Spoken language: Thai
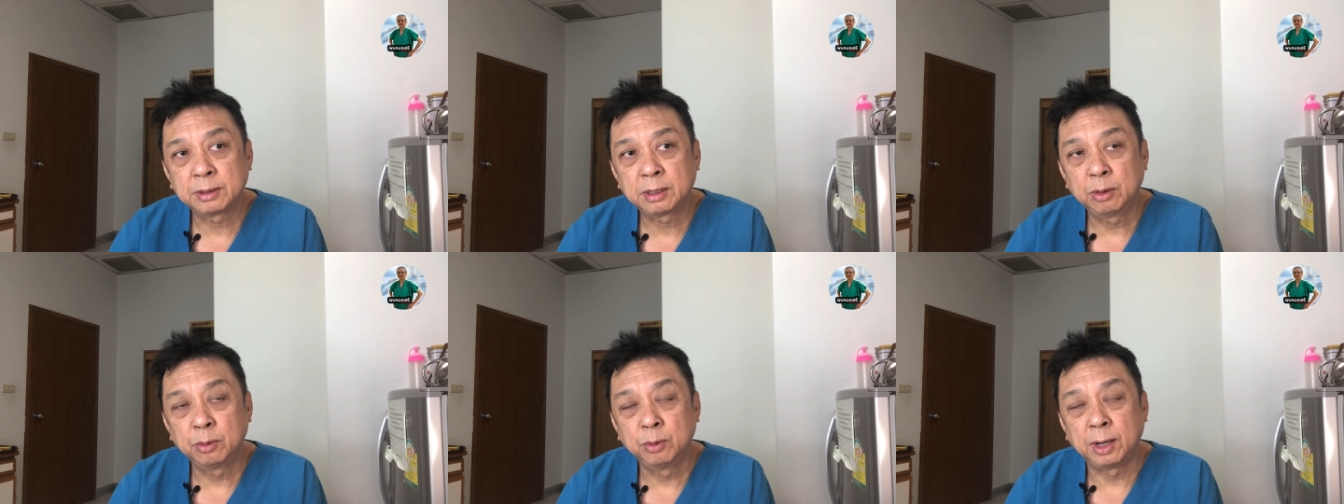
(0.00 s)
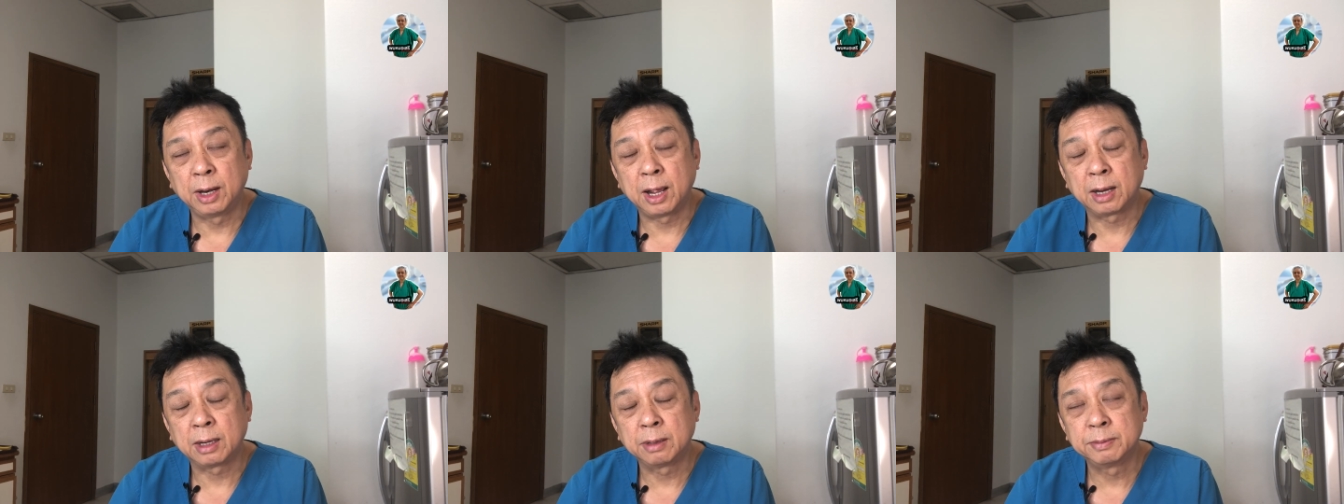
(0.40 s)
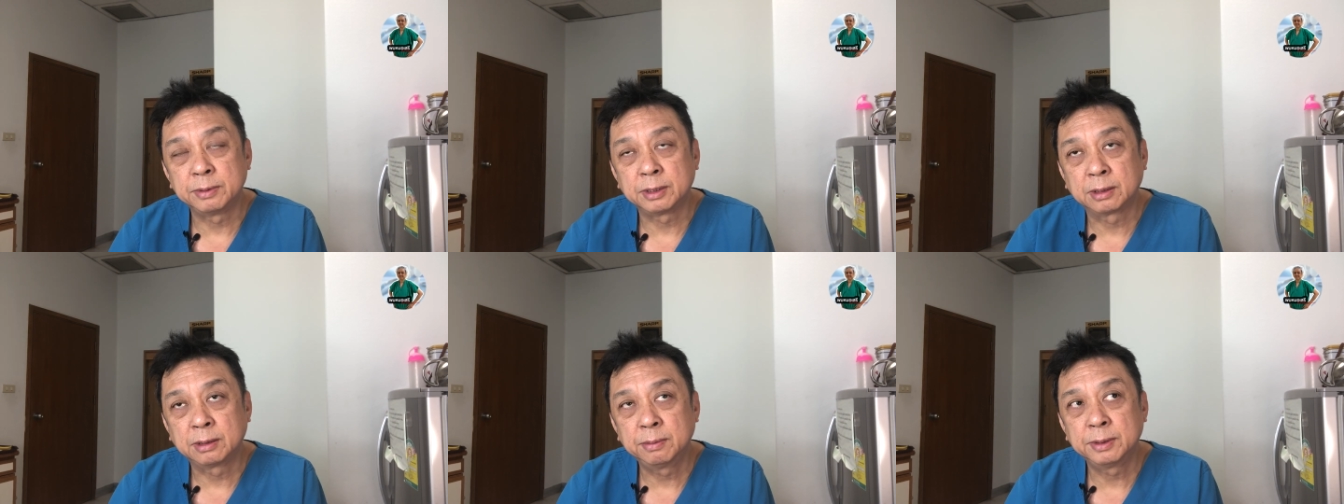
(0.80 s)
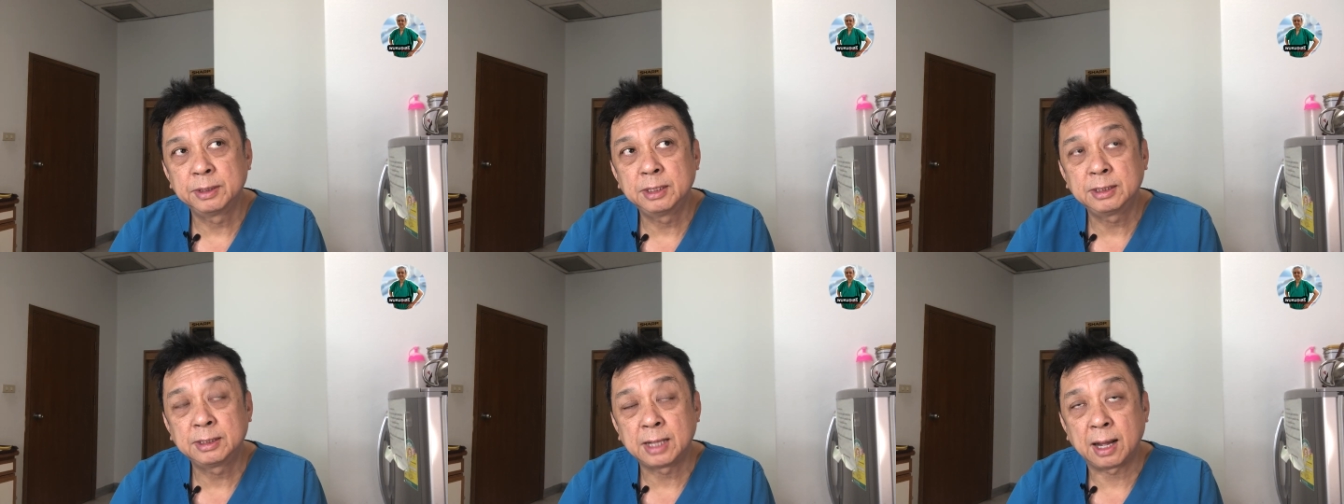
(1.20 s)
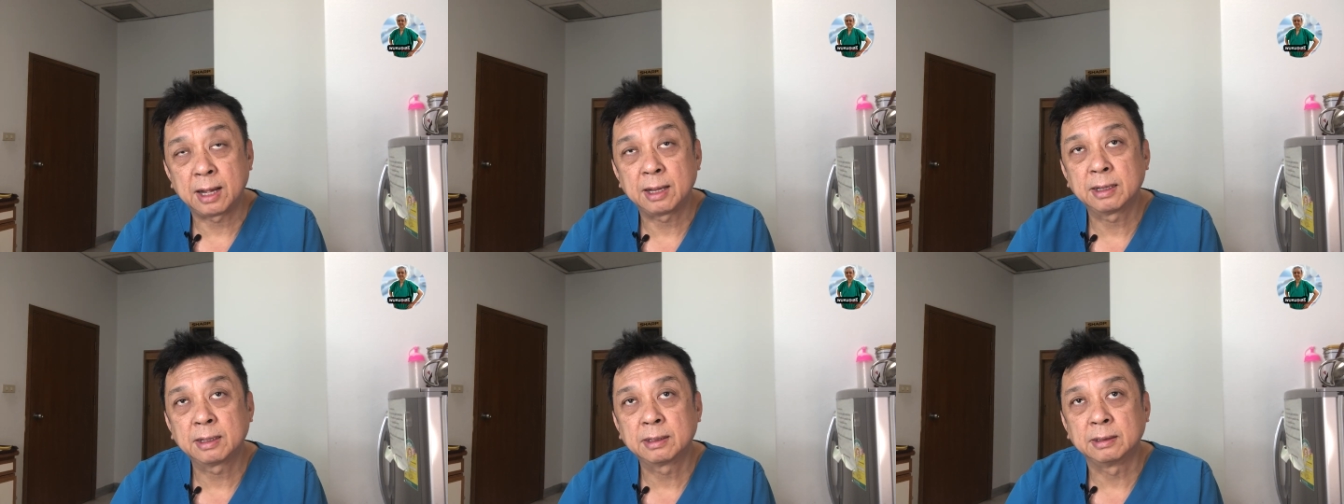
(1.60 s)
ถ้ารุนแรงเนี่ยมันจะขึ้นไปที่ไต
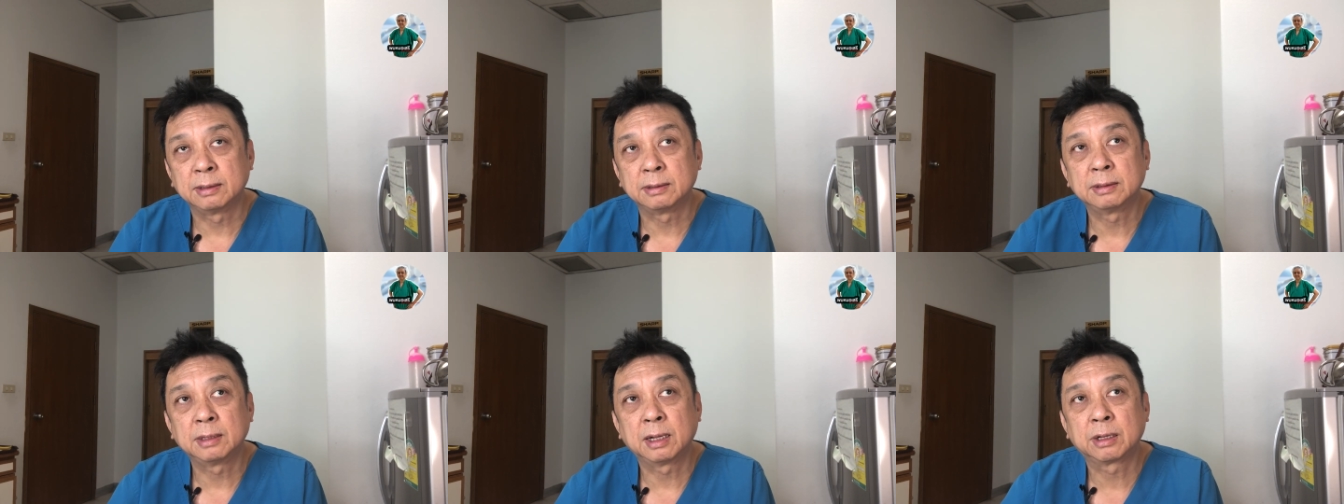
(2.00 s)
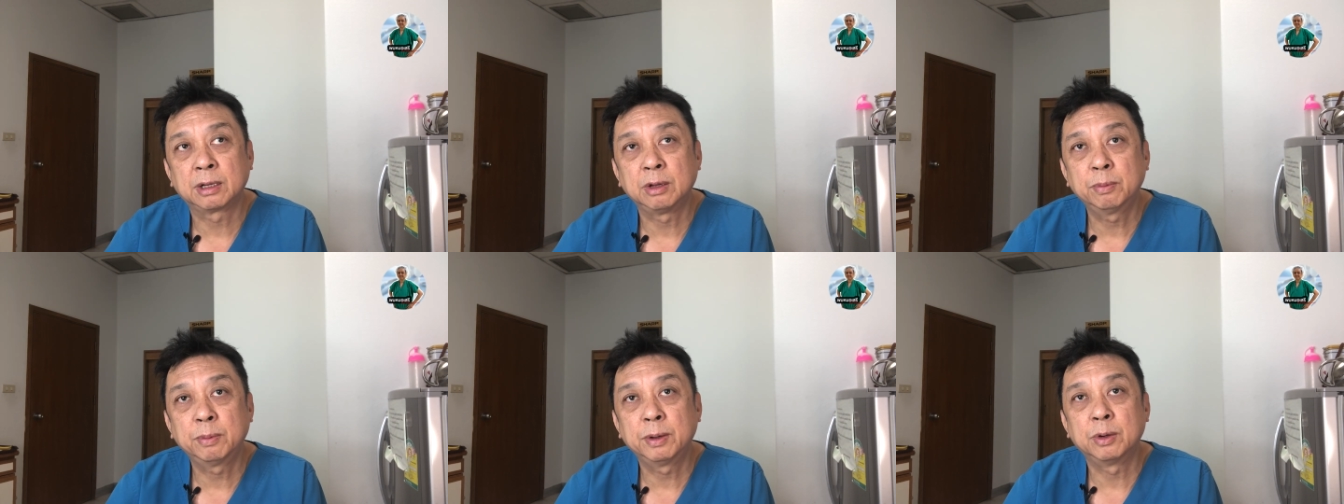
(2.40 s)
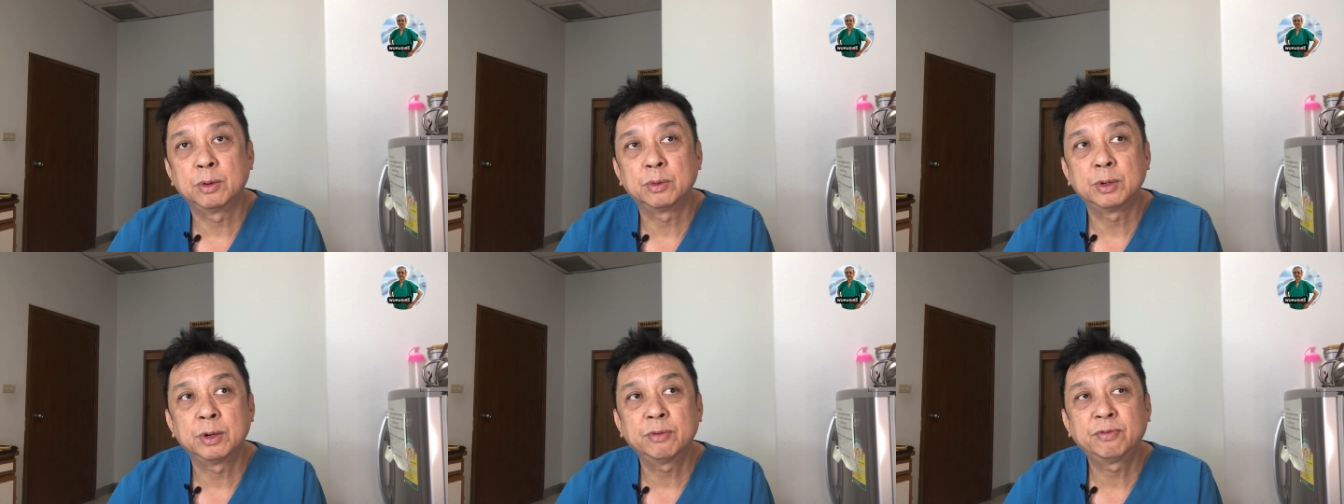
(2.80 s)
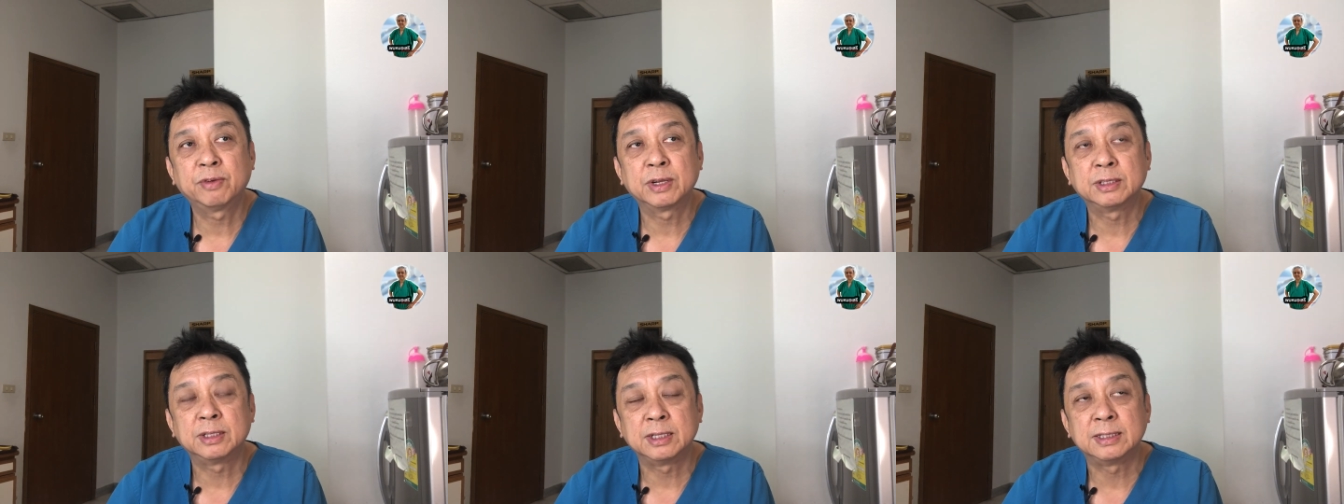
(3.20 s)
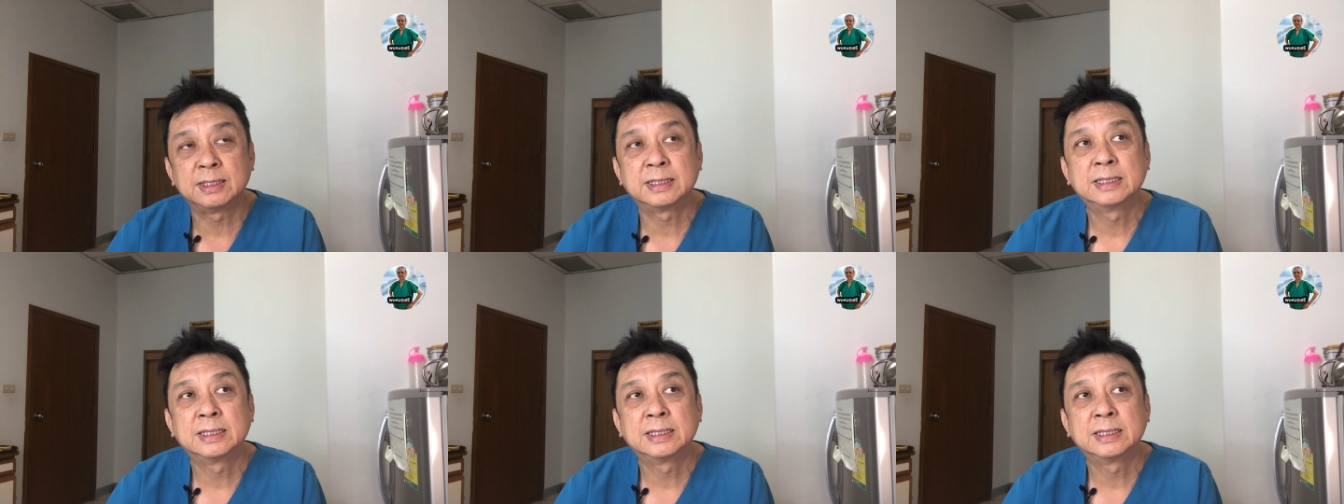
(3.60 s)
เกิดอะคิวไบโลเนฟไฟติส